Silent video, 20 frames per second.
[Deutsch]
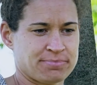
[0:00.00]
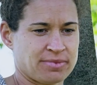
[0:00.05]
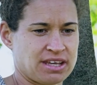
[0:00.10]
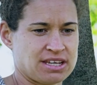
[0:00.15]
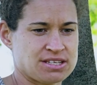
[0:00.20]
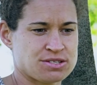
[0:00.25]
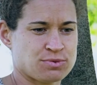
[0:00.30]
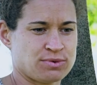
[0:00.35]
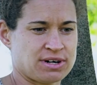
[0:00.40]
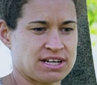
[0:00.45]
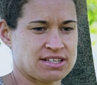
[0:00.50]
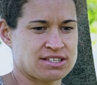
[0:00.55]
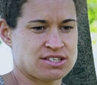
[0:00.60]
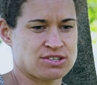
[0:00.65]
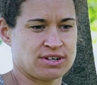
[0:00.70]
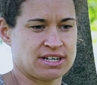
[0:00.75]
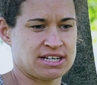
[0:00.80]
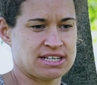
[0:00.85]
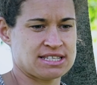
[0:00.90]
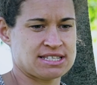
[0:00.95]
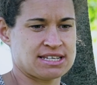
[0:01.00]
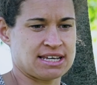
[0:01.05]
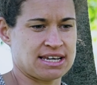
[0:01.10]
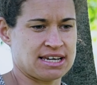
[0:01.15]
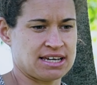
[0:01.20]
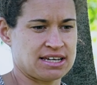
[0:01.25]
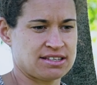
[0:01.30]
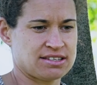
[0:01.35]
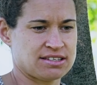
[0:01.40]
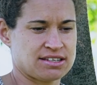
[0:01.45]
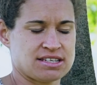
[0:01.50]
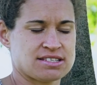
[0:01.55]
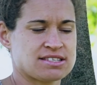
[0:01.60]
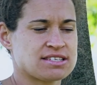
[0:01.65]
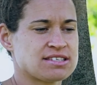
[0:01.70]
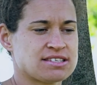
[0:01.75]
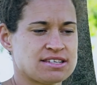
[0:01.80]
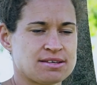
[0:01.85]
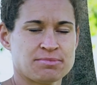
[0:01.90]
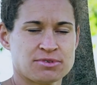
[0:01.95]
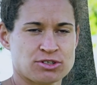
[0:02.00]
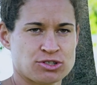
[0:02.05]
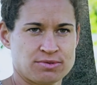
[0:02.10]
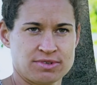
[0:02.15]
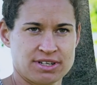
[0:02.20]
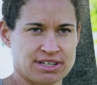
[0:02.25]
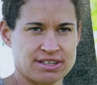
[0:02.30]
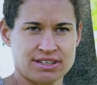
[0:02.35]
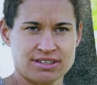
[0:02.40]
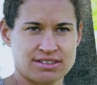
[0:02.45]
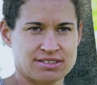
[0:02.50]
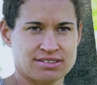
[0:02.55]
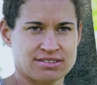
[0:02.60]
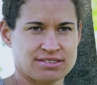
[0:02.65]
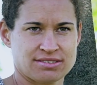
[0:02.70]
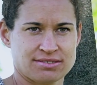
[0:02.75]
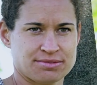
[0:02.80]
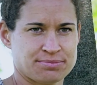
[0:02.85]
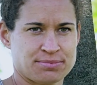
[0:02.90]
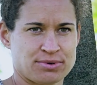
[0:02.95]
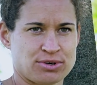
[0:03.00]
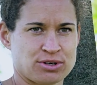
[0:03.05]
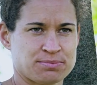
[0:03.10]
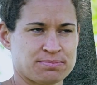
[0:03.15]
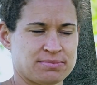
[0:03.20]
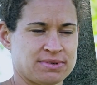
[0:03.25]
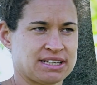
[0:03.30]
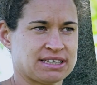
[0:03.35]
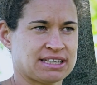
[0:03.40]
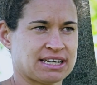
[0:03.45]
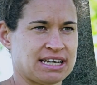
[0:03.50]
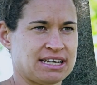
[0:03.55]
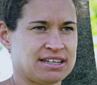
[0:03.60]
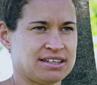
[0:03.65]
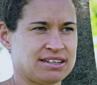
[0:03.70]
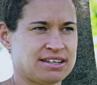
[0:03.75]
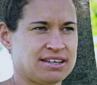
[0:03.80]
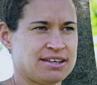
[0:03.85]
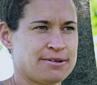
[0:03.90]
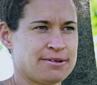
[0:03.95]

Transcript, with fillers: Es war zu einer Zeit, es ist immer schwierig, braucht man nicht reden.